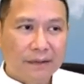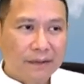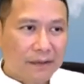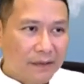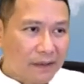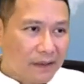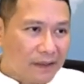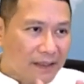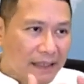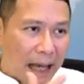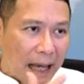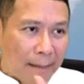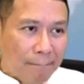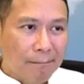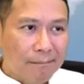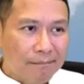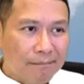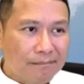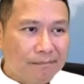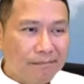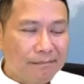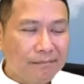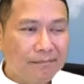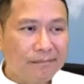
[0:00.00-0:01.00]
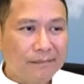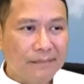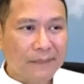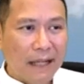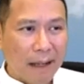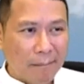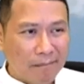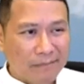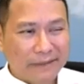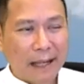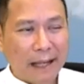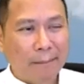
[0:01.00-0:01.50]
หรือจำ
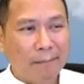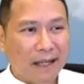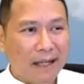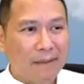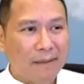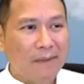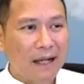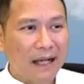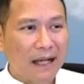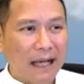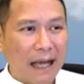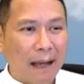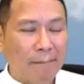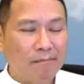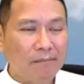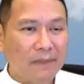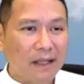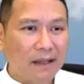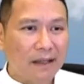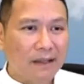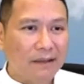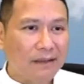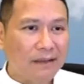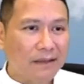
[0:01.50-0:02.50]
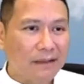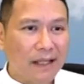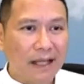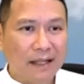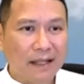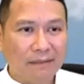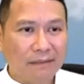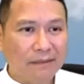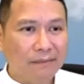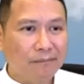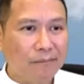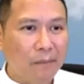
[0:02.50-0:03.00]
คำศัพท์อะไรบางคำเนี่ย เช่
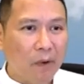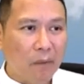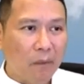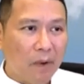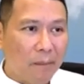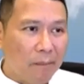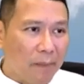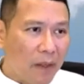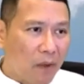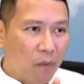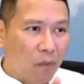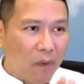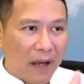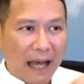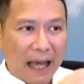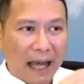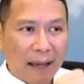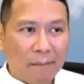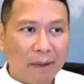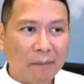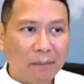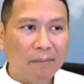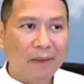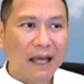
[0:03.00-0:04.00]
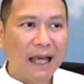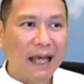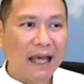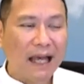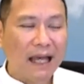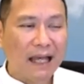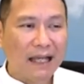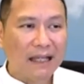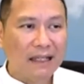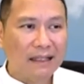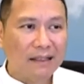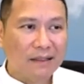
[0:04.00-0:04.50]
น บอกว่าไปคว้ามันมา
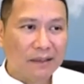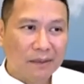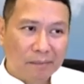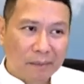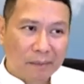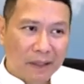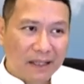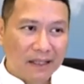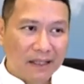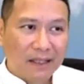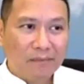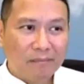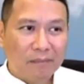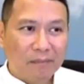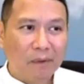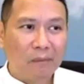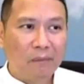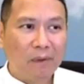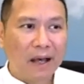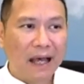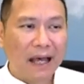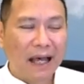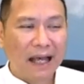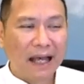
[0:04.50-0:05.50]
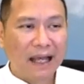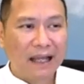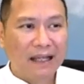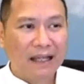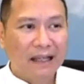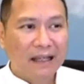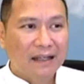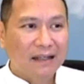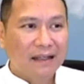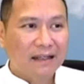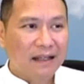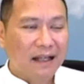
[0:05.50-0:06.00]
หรือไปยึดมันมา
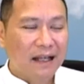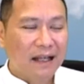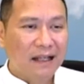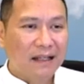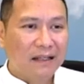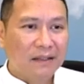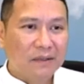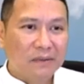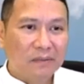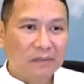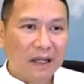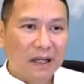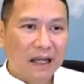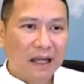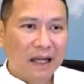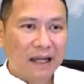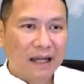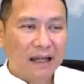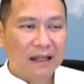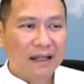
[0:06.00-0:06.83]
นะหรือว่า